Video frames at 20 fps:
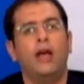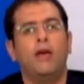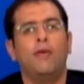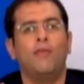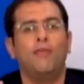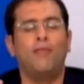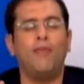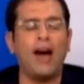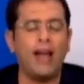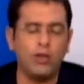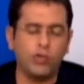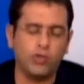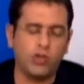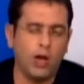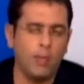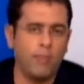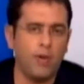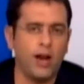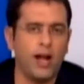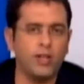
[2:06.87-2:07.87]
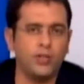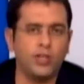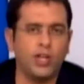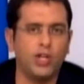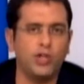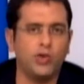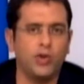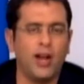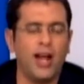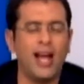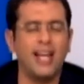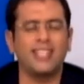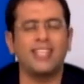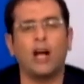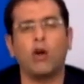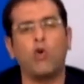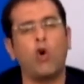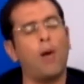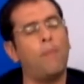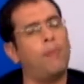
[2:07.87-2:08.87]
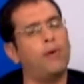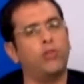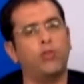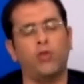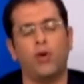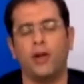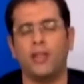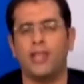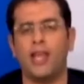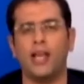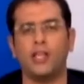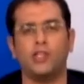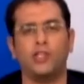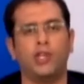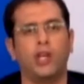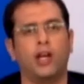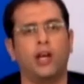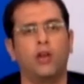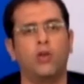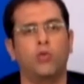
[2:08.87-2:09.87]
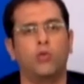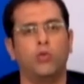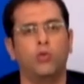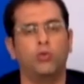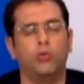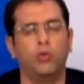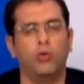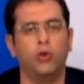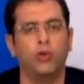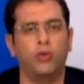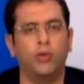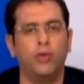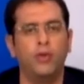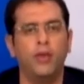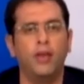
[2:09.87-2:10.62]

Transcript: vários campeonatos regionais, a Copa do Nordeste chegando com tudo.